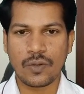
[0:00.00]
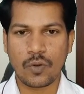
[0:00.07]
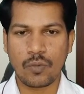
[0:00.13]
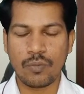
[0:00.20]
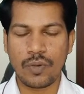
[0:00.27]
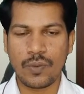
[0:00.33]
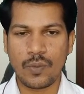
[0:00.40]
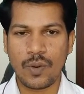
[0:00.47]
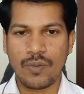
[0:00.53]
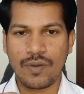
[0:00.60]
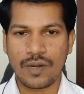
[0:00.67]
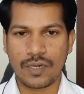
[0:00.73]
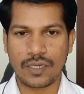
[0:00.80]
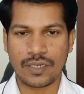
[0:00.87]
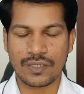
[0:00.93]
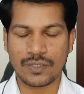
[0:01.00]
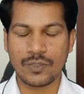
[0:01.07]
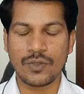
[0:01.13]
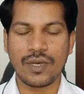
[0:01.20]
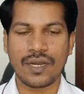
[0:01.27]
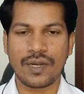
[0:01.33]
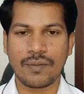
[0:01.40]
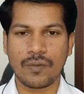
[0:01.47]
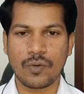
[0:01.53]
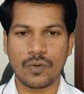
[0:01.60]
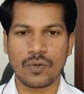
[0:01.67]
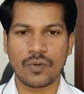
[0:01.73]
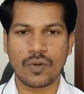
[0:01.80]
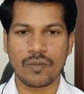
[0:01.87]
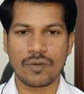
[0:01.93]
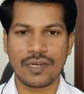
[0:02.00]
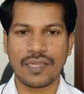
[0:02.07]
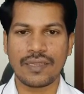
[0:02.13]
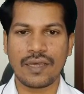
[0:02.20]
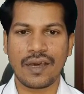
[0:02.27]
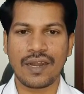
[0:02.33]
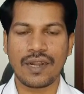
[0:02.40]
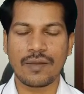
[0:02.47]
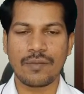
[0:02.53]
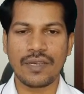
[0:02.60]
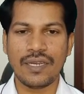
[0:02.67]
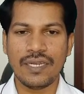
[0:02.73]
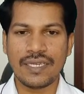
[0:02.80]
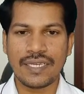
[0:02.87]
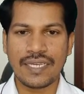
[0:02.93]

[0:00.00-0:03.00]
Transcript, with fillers: ரொம்ப ஓவர் சுகரை நம்ம கொடுக்குறோம் அப்படின்னா தாராளமாக